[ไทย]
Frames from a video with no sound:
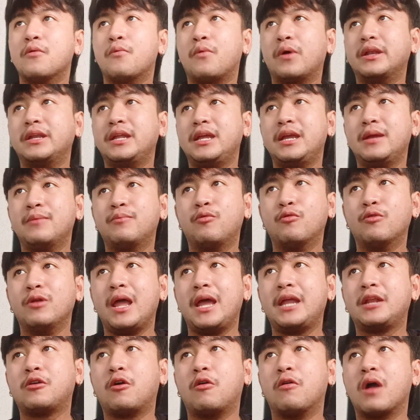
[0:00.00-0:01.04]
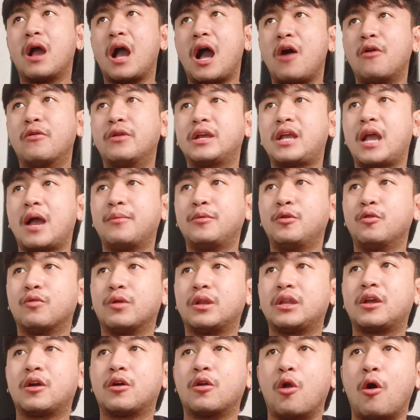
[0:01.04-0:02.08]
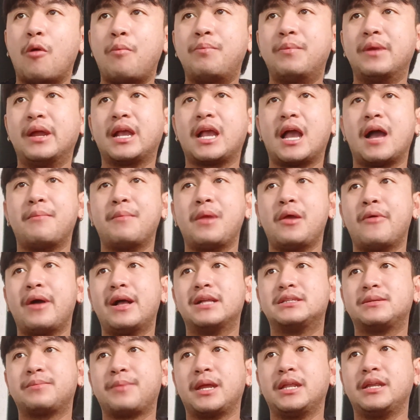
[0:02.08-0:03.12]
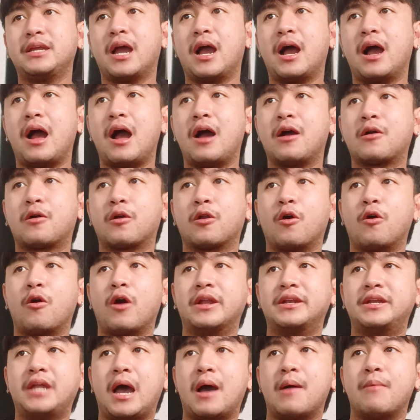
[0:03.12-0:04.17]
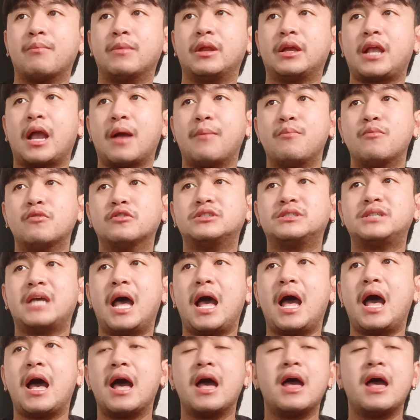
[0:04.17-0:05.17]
วันนี้ผู้เล่นของเขานะครับอยู่เป็นครบนะครับไม่ว่าจะเป็นอย่างอักรออดัมนะครับโมซา